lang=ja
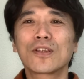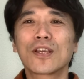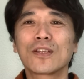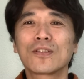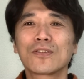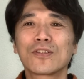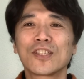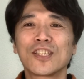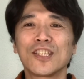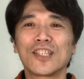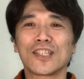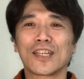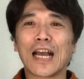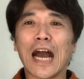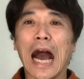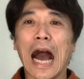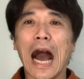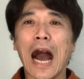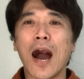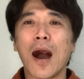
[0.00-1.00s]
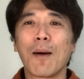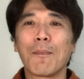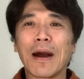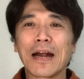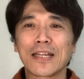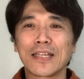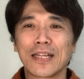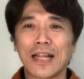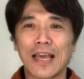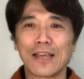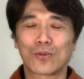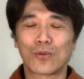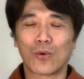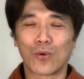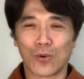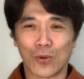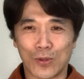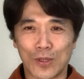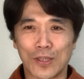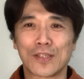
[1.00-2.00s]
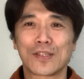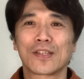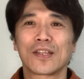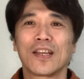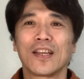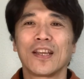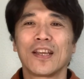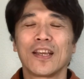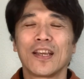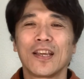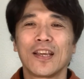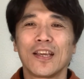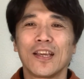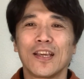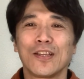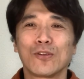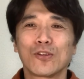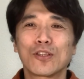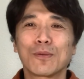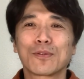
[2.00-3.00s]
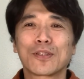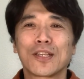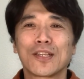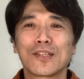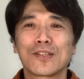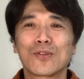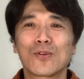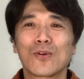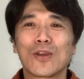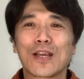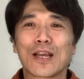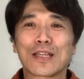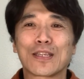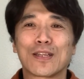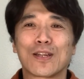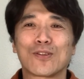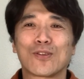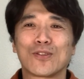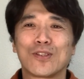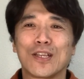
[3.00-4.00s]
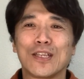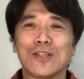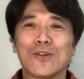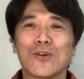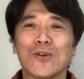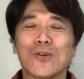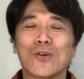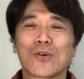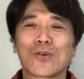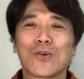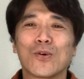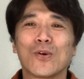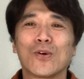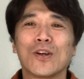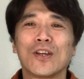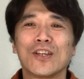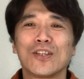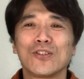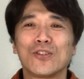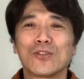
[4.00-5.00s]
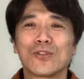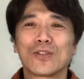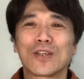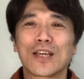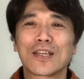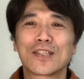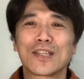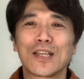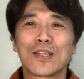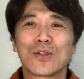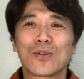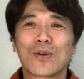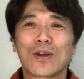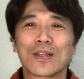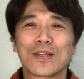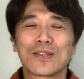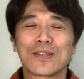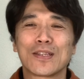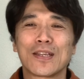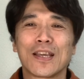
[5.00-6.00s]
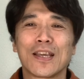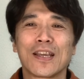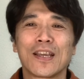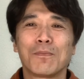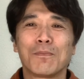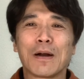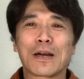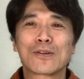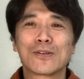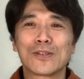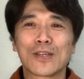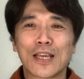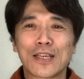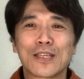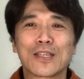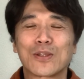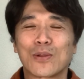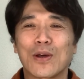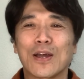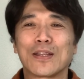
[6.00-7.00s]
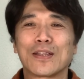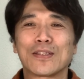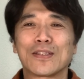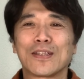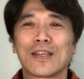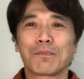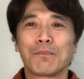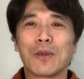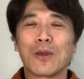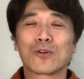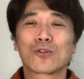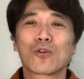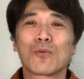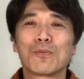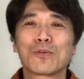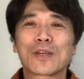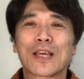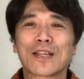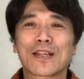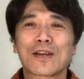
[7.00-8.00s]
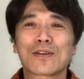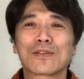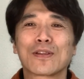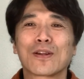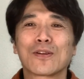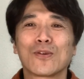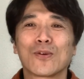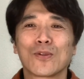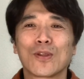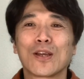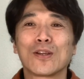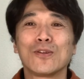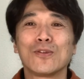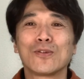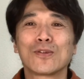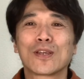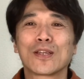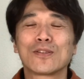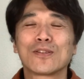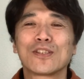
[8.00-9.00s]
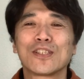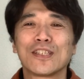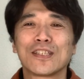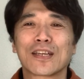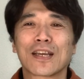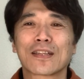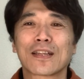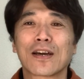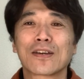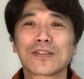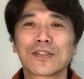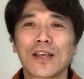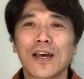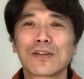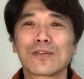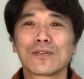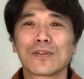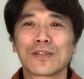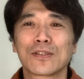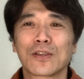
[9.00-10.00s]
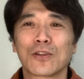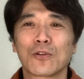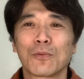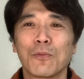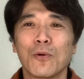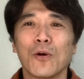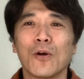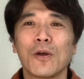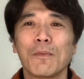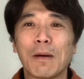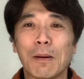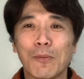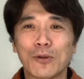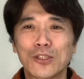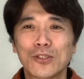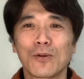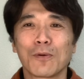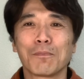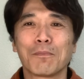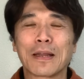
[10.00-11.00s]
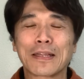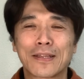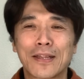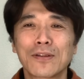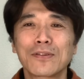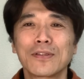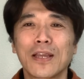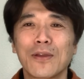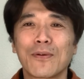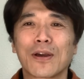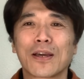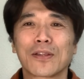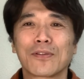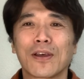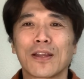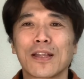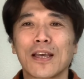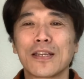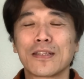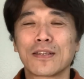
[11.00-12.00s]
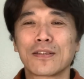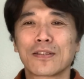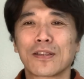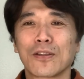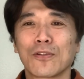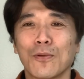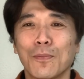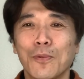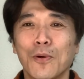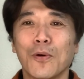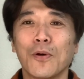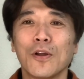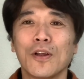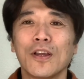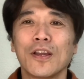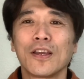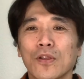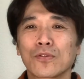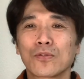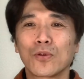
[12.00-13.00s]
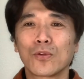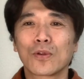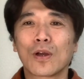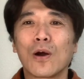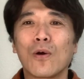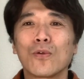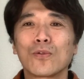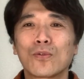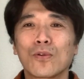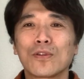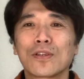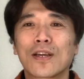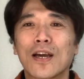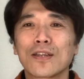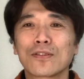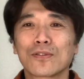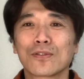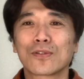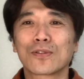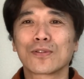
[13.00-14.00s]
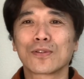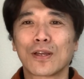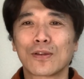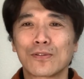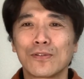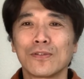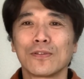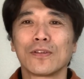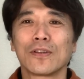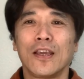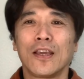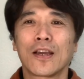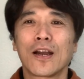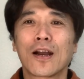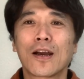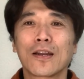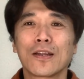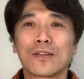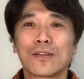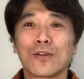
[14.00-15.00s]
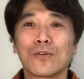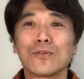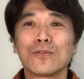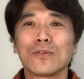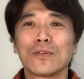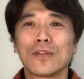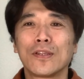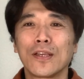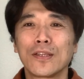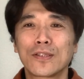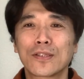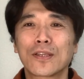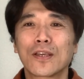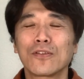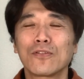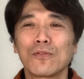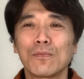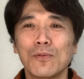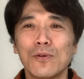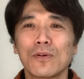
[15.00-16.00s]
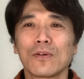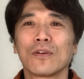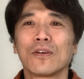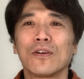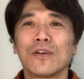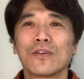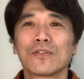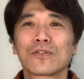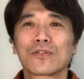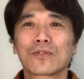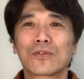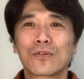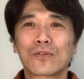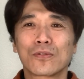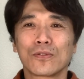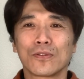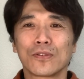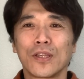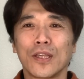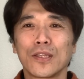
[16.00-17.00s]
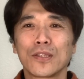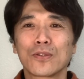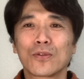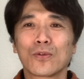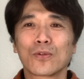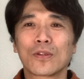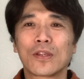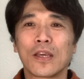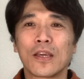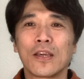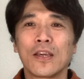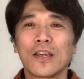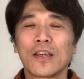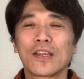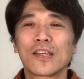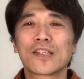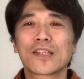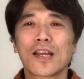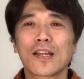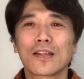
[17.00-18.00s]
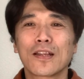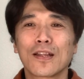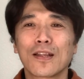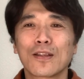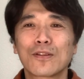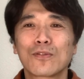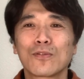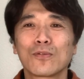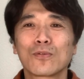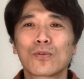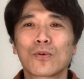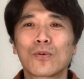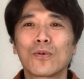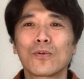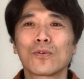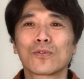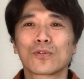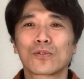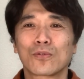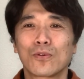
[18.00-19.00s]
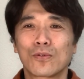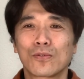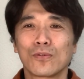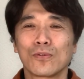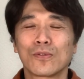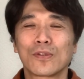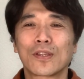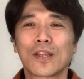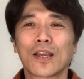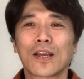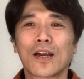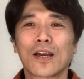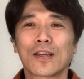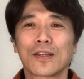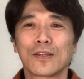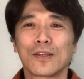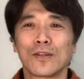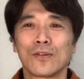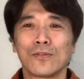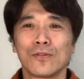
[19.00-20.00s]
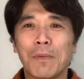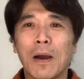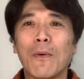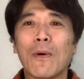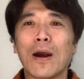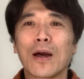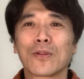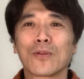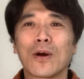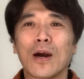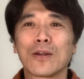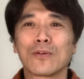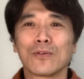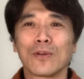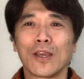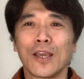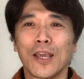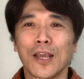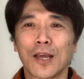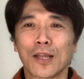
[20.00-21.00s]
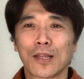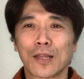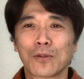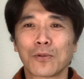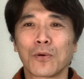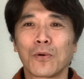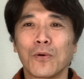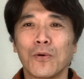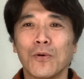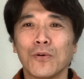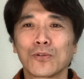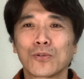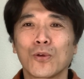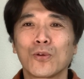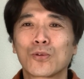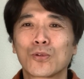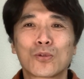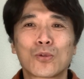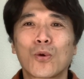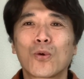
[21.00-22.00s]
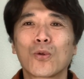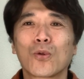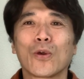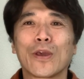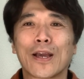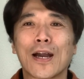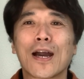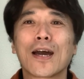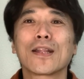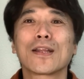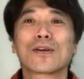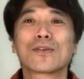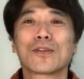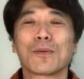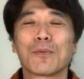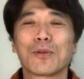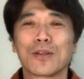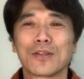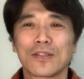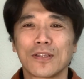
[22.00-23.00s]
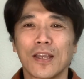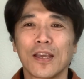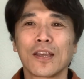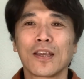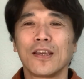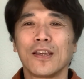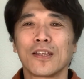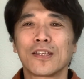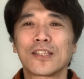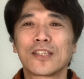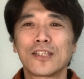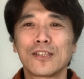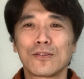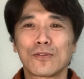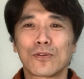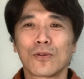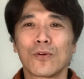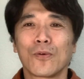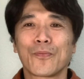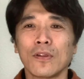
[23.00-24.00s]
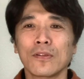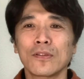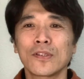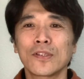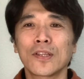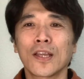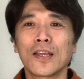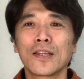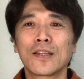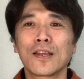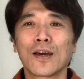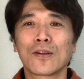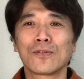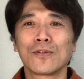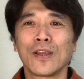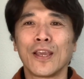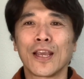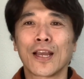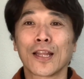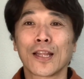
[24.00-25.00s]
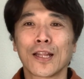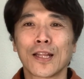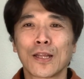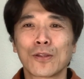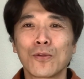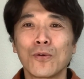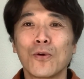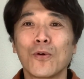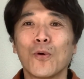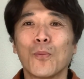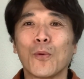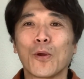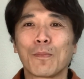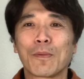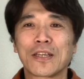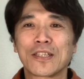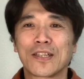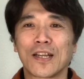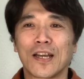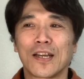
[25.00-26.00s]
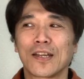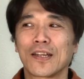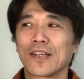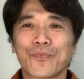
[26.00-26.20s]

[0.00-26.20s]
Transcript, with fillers: 血シーンがあまりないところですどうしても戦争映画となるとですねいろいろこう銃撃戦とかですね爆撃とかですね目を背けたくなるような流血シーンがたくさんあるんですけども、まあ、もちろん全くないわけではないんですけどもそういうのが本当に数少なく描かれてるんですけどもすごく戦争って悲惨だなっていうところをすごく訴えかけてるパワーのある映画だとそういうところを描かなくてもですねきちんと伝えてある映画だなと思いました。